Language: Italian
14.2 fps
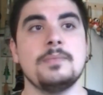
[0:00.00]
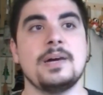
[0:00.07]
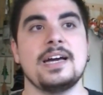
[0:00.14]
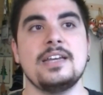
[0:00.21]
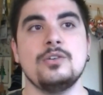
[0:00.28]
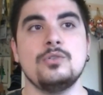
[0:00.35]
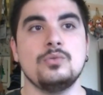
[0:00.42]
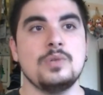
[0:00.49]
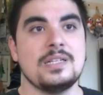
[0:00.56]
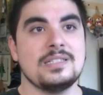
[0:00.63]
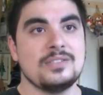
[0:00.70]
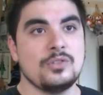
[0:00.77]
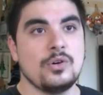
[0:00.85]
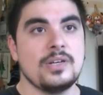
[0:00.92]
magari con una
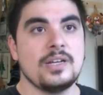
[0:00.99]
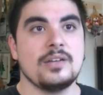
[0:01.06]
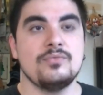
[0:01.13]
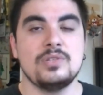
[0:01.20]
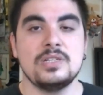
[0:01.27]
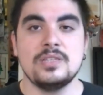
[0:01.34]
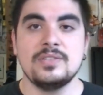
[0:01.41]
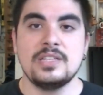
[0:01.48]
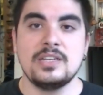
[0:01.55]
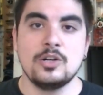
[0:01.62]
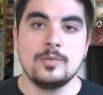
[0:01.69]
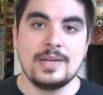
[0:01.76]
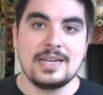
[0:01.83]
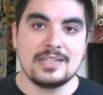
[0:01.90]
storia che volete vedere
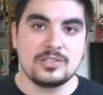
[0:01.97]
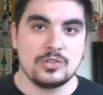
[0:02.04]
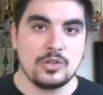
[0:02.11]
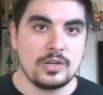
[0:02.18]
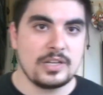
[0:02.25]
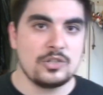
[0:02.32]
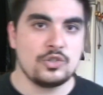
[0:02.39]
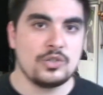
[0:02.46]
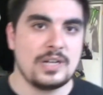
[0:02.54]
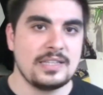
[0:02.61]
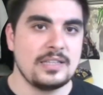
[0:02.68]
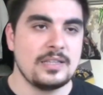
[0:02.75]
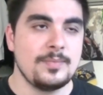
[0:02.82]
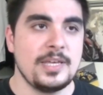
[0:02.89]
com'è la storia
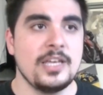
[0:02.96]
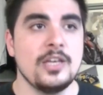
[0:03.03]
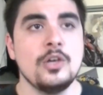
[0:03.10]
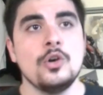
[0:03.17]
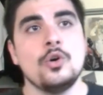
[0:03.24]
giocata da me,